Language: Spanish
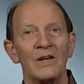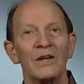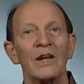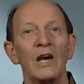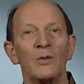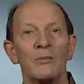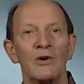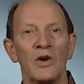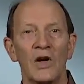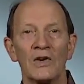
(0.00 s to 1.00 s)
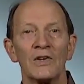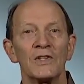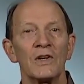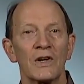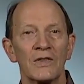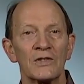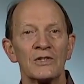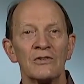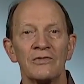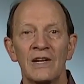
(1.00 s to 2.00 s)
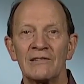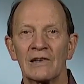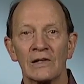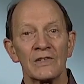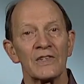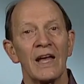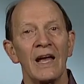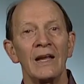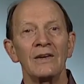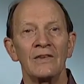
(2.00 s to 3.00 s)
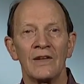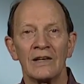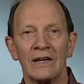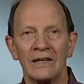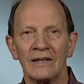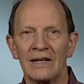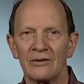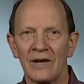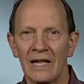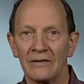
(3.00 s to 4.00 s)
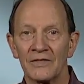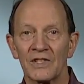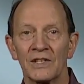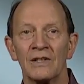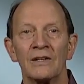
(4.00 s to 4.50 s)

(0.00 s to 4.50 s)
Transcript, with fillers: Prosigamos con la observación de los dos ventrículos y sus valvas de entrada.